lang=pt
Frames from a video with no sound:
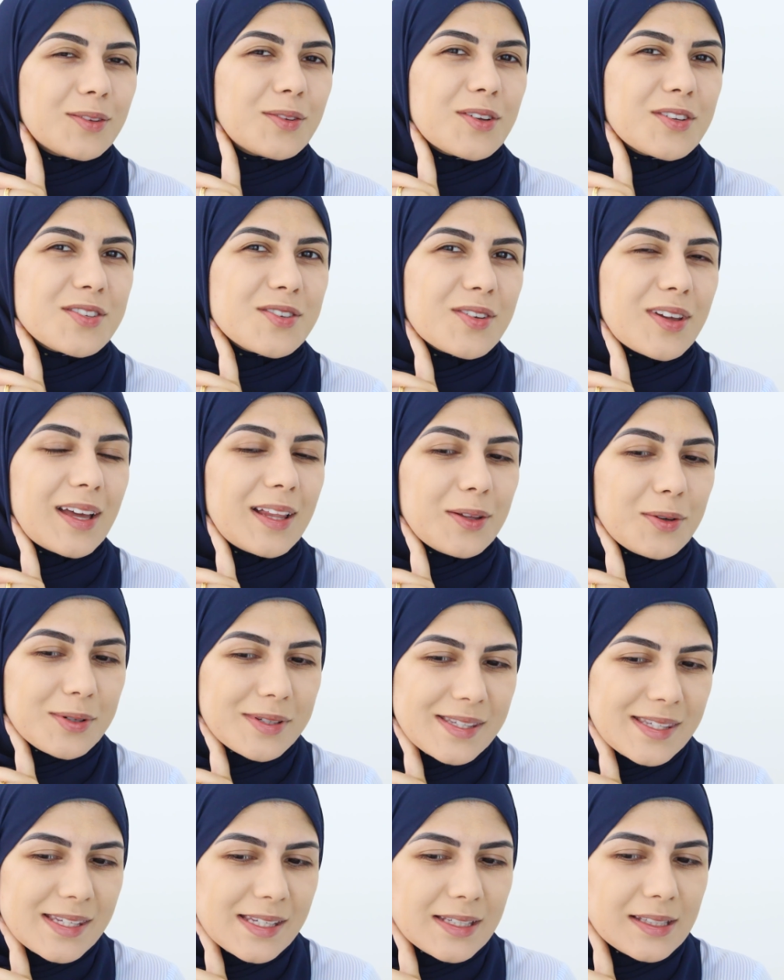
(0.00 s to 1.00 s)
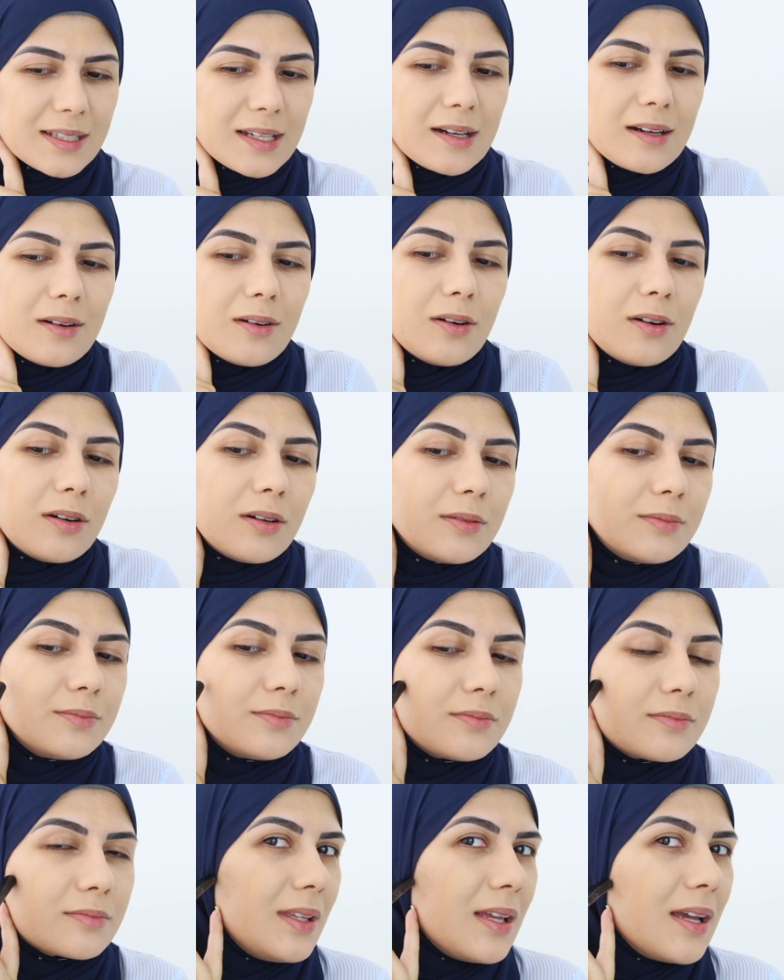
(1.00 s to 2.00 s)
tô achando que ela é oxida. Ó,
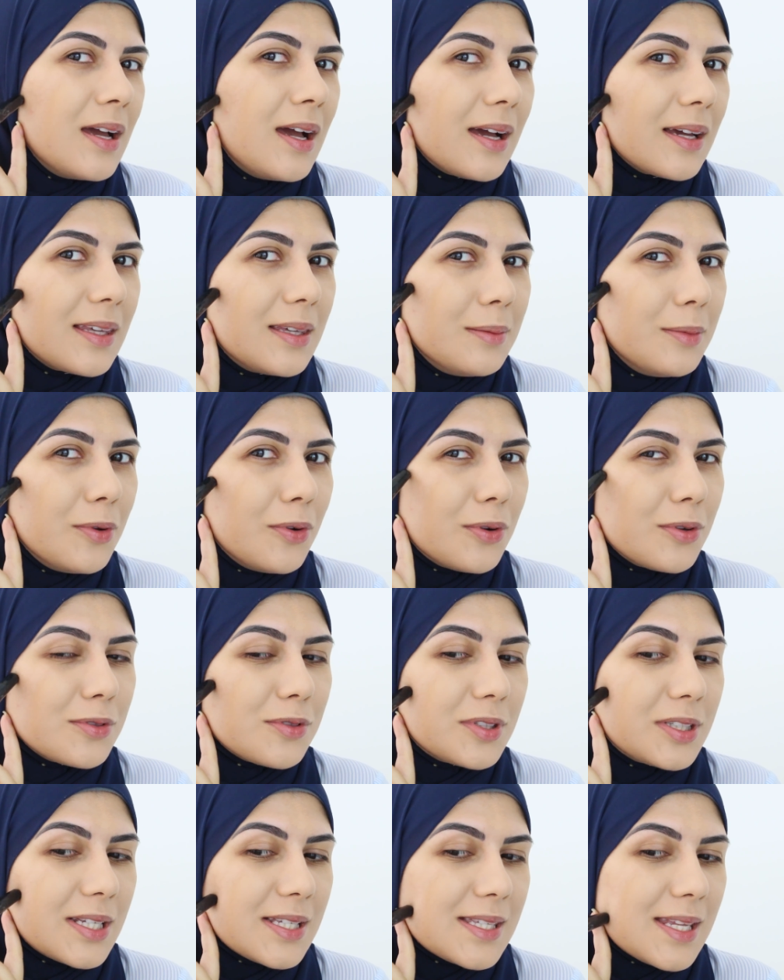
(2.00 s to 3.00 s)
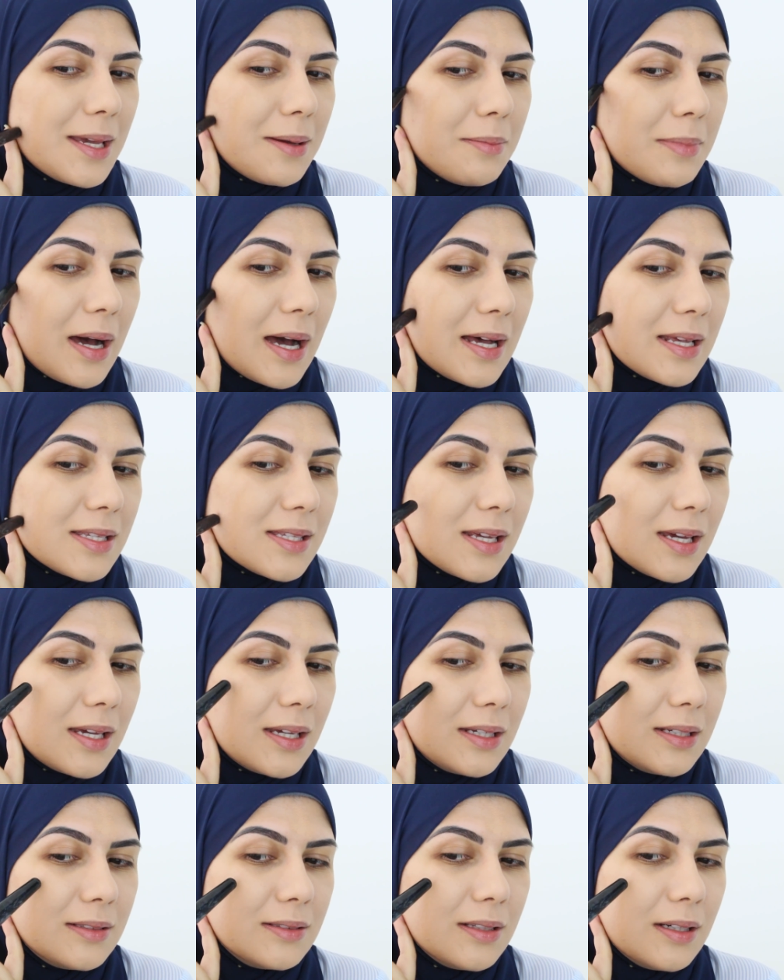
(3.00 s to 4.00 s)
aqui meu rosto tá sem base
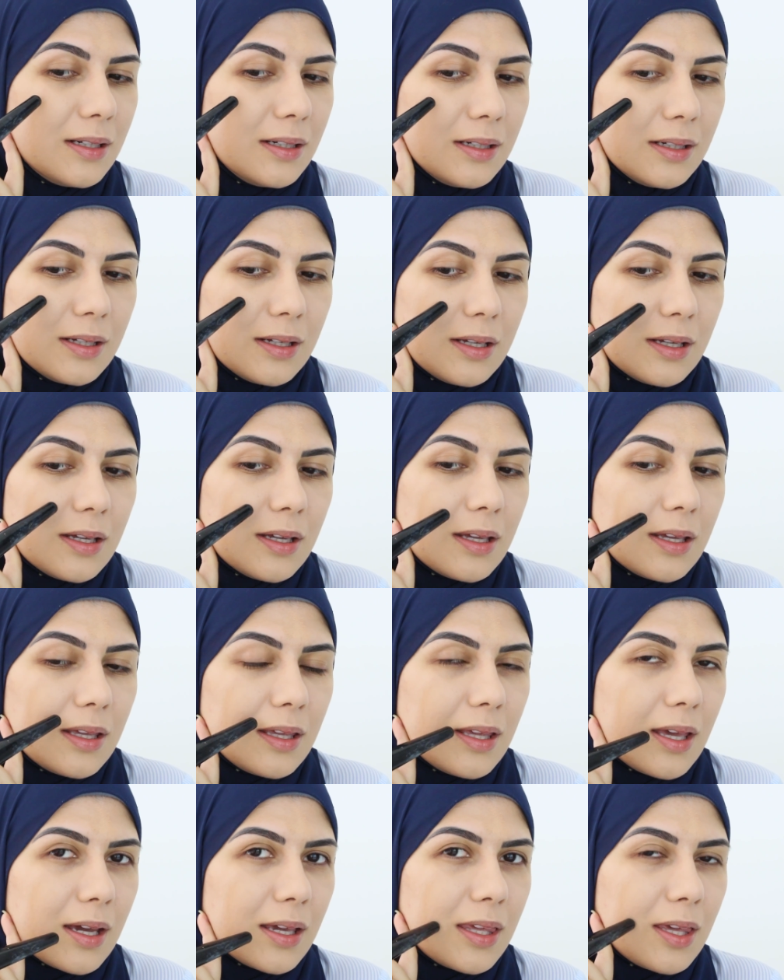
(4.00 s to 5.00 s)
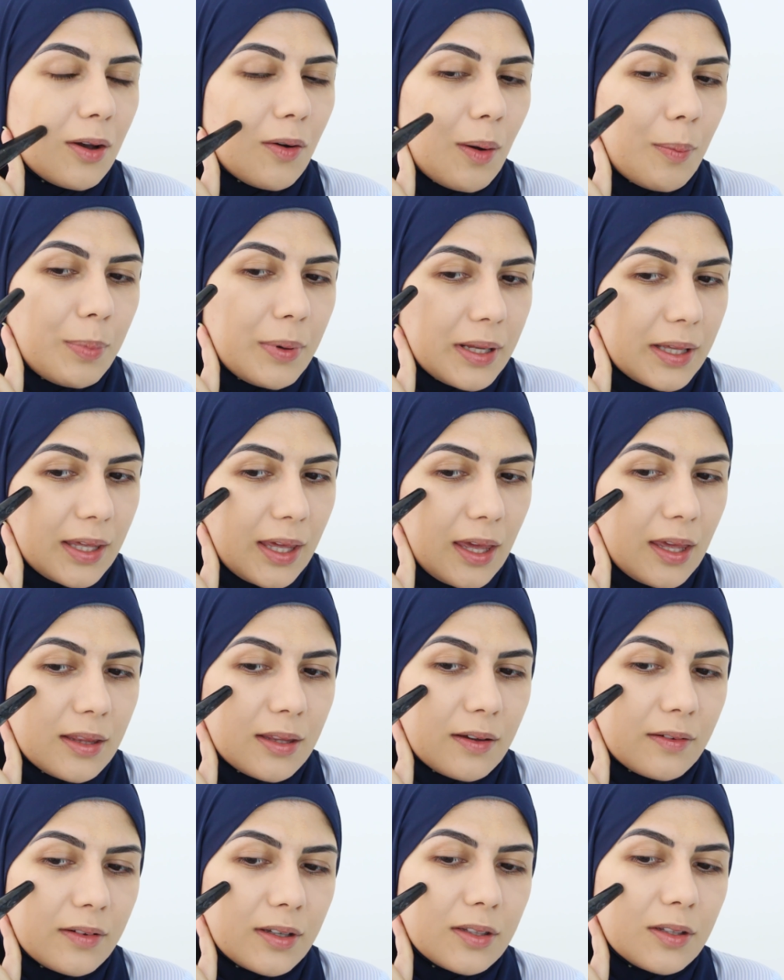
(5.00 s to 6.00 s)
ainda. E aqui eu apliquei,
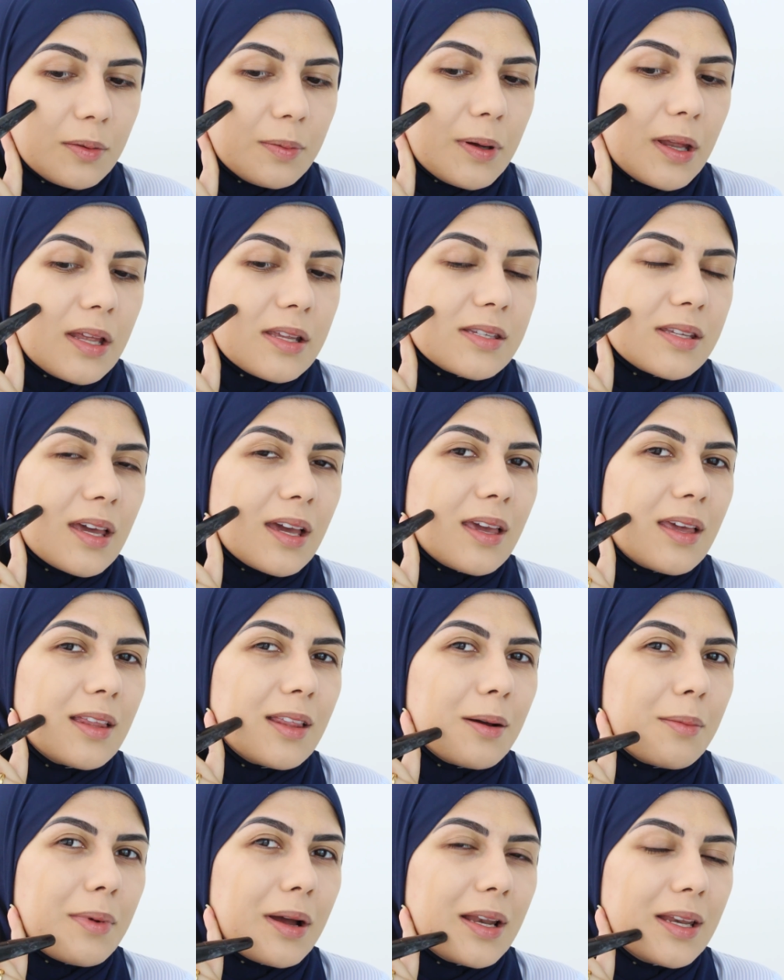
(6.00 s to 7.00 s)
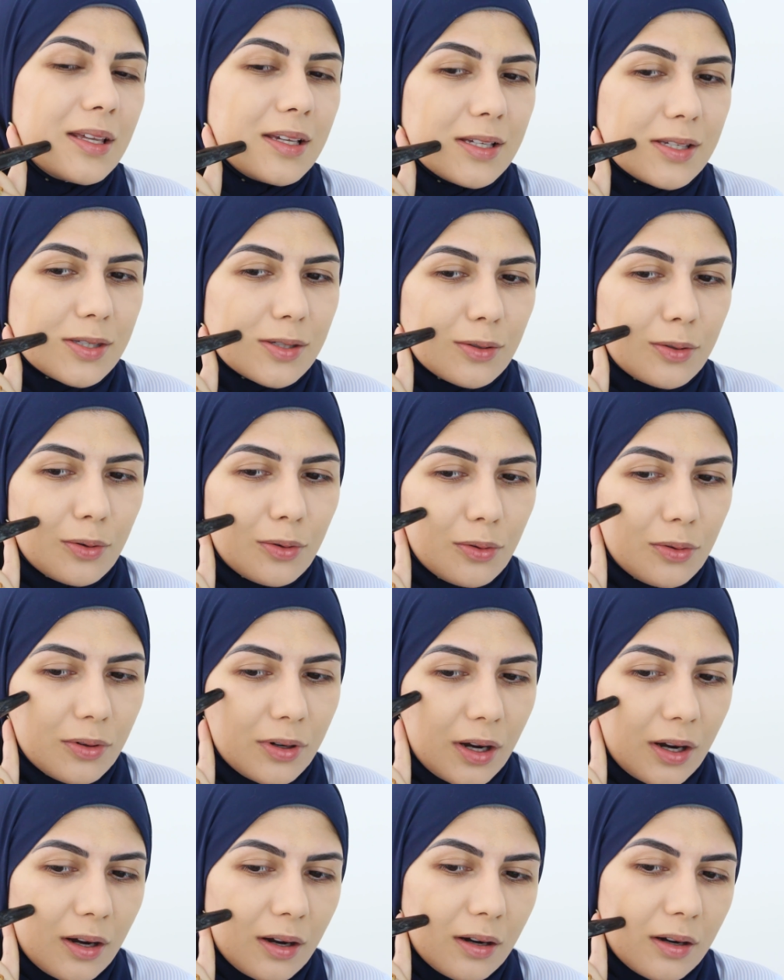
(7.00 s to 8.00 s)
tá vendo que parece que aqui tá uma linha
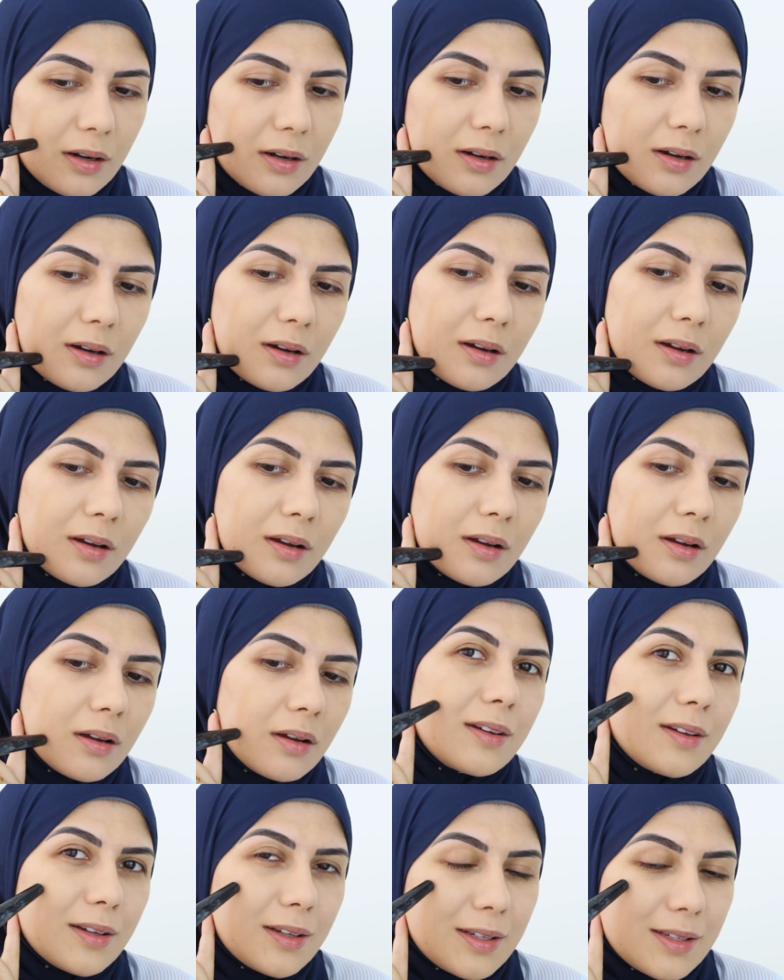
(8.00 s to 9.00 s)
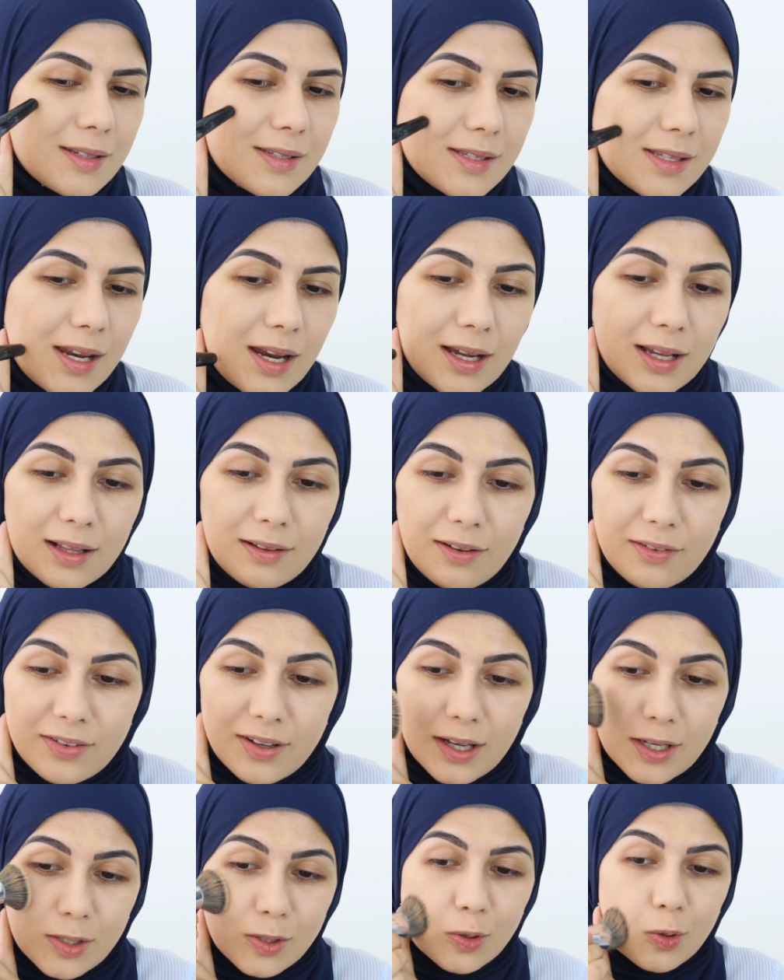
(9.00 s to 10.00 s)
escura? Será que ela vai
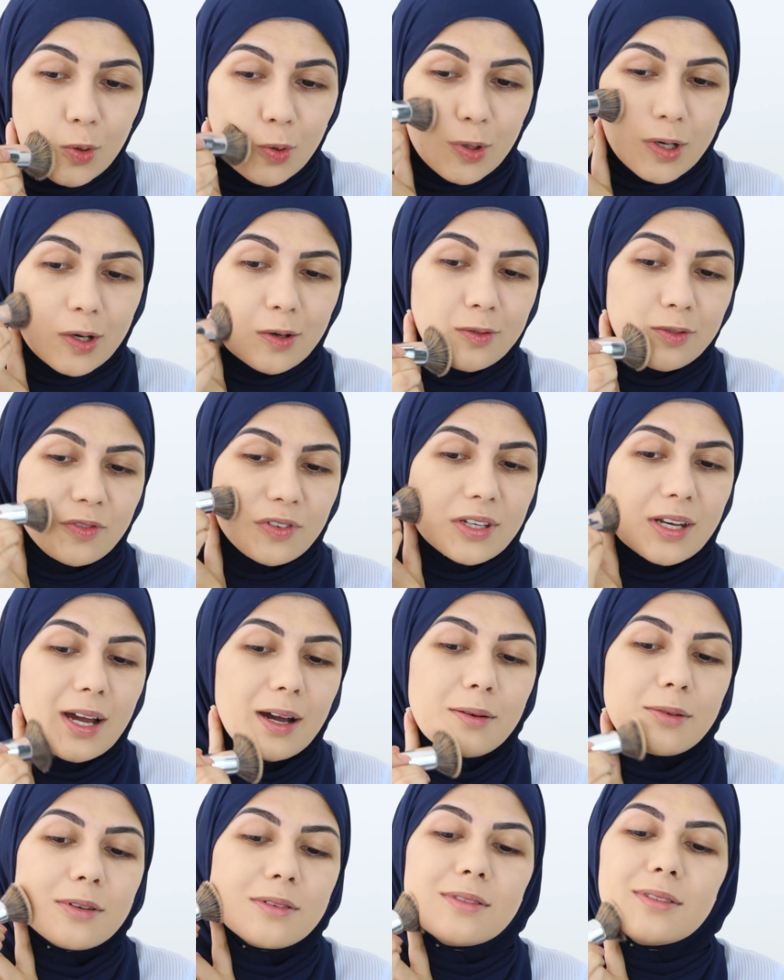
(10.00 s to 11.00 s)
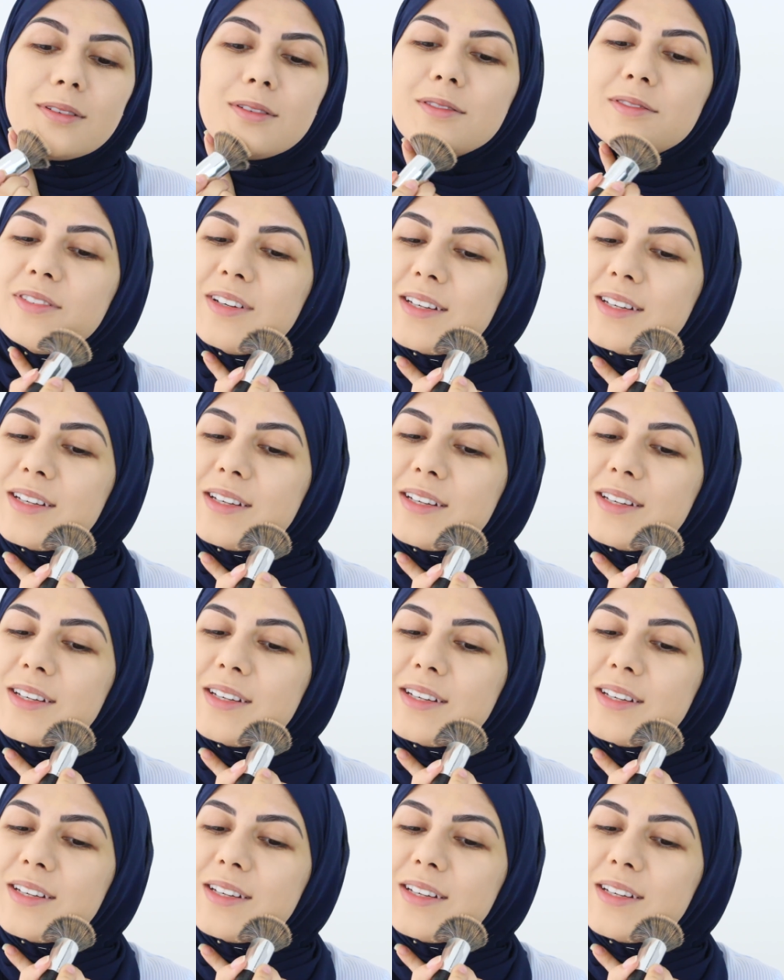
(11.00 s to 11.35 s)
ficar escura no final ou